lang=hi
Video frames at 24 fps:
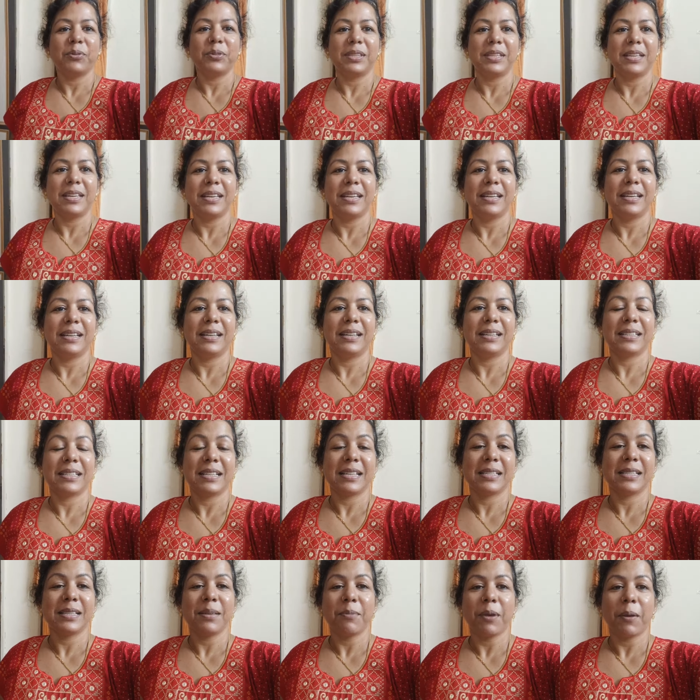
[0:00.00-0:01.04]
बहुत ही
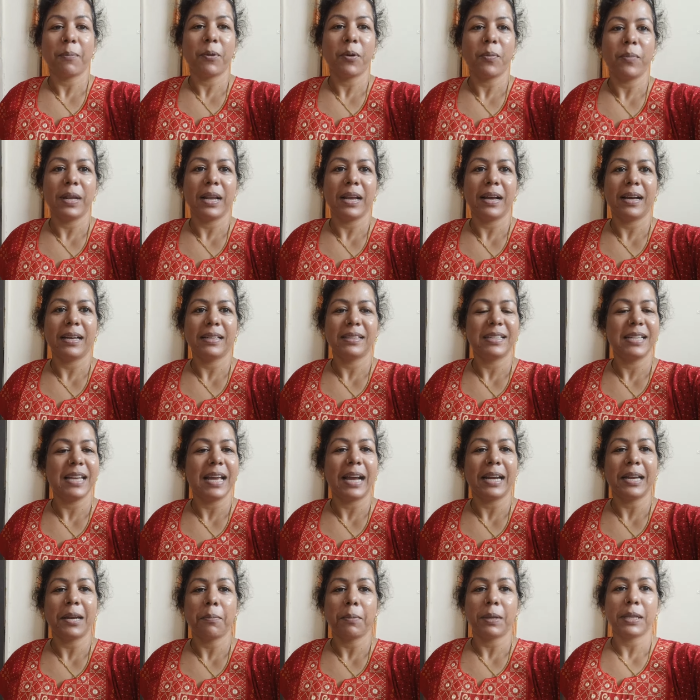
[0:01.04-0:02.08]
सस्ते में आपको मिलेगा थ्री
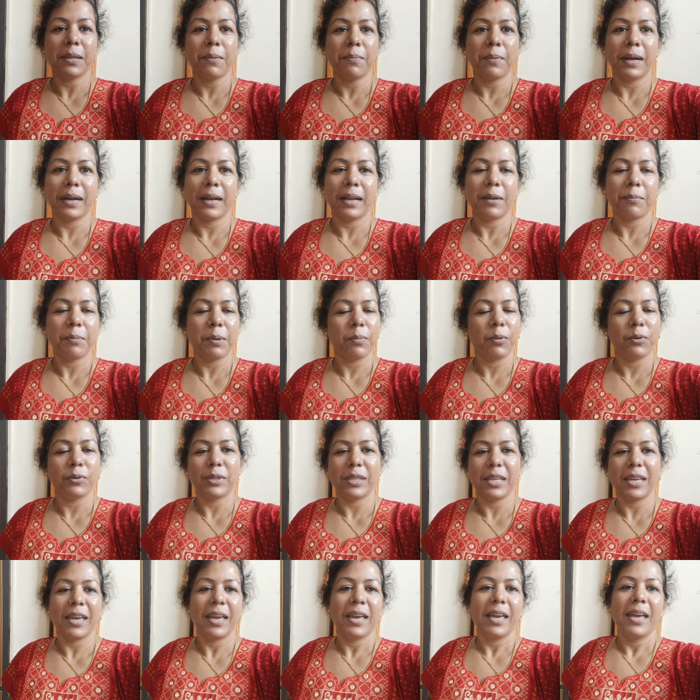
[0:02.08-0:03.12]
हंड्रेड मतलब बंगला में
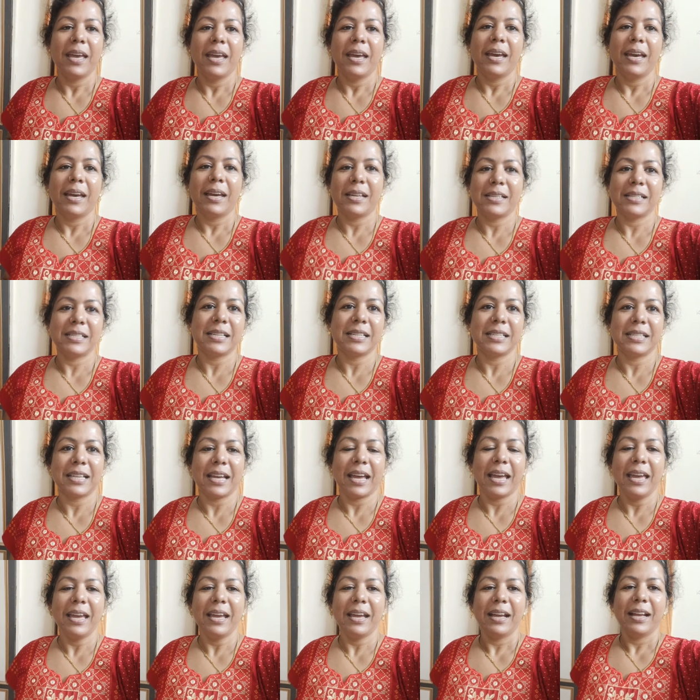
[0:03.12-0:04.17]
बहुत ही
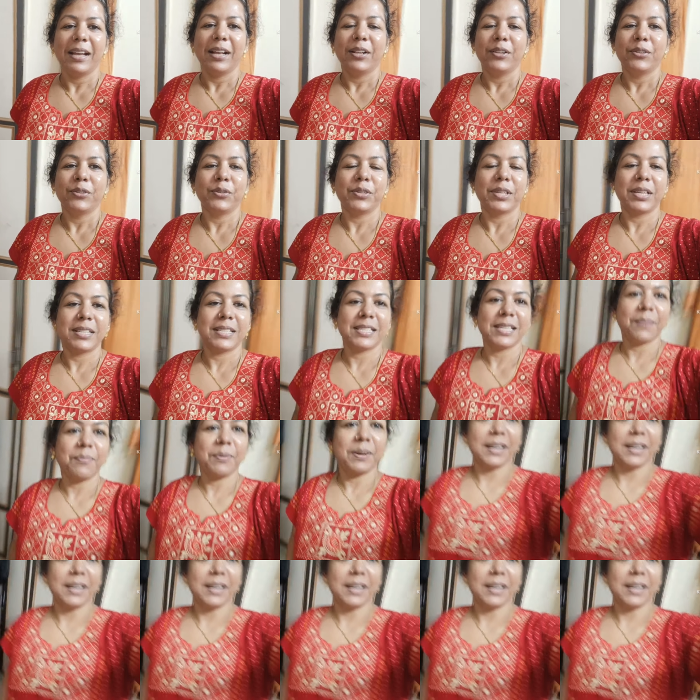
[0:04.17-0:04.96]
सस्ता है तो उधर से